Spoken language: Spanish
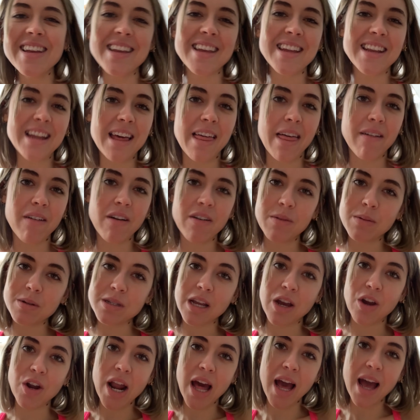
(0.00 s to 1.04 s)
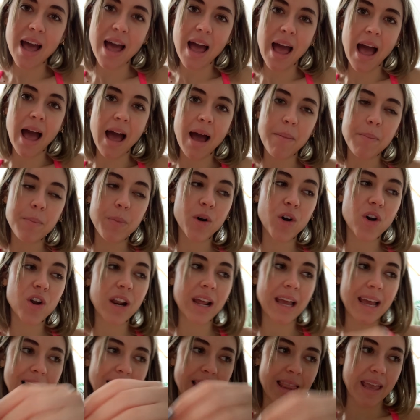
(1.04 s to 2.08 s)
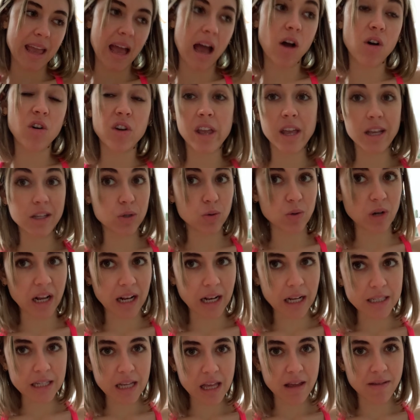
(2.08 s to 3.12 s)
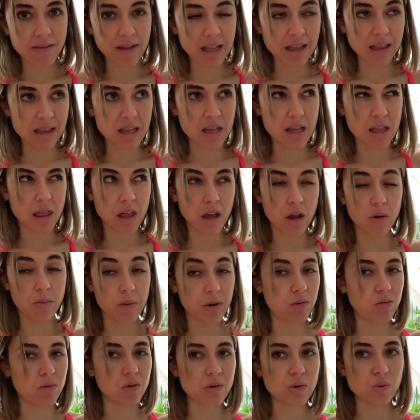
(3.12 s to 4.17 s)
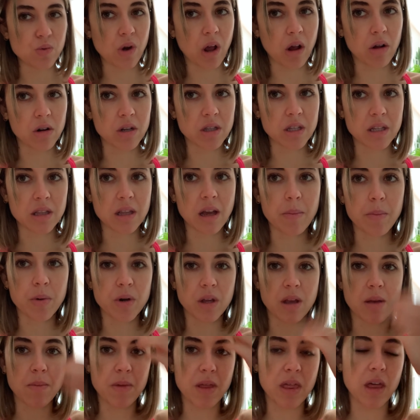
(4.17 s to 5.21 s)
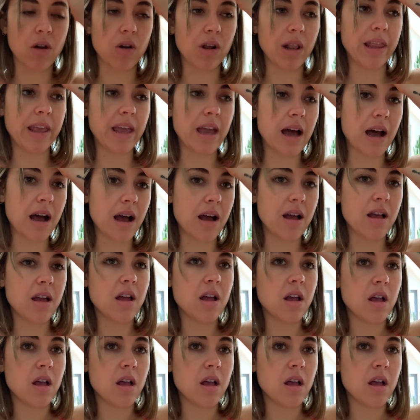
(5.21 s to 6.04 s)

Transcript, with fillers: Y nada, vamos ahora a por el día. Hoy he hecho una clase de 25 minutos, una cortita, porque he empezado el día